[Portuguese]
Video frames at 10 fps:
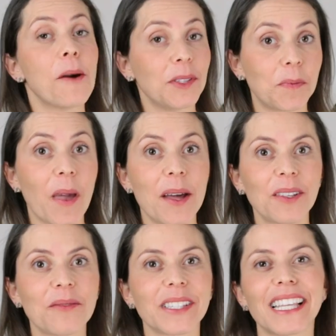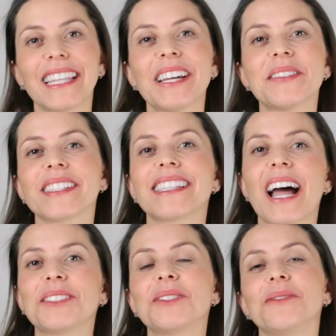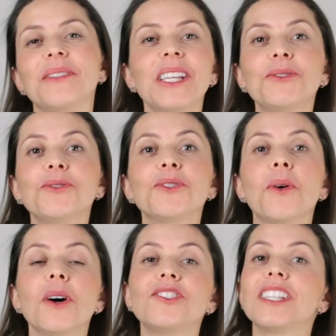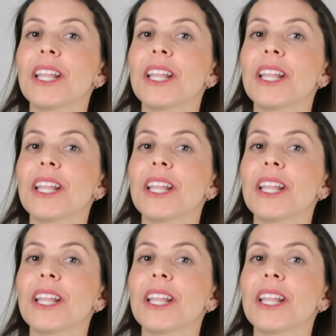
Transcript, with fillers: Eu espero que você tenha gostado do vídeo de hoje.